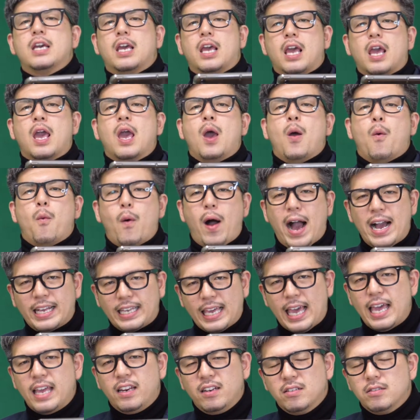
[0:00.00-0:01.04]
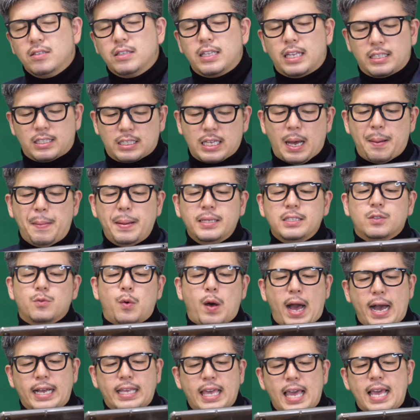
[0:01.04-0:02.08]
えー、分けるんですが、まず
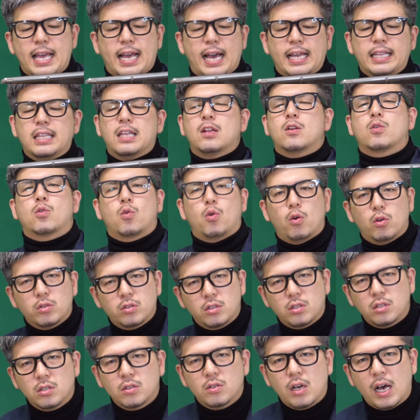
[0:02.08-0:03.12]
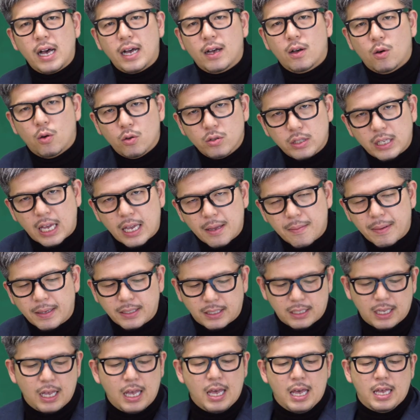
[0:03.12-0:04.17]
分け方のコツがございま
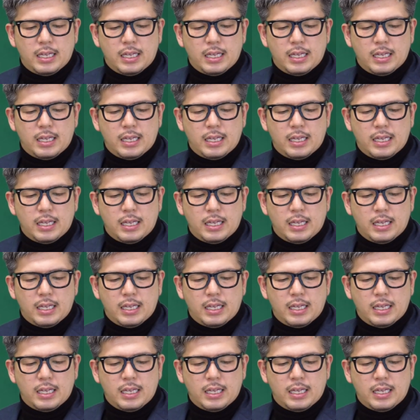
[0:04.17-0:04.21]
す。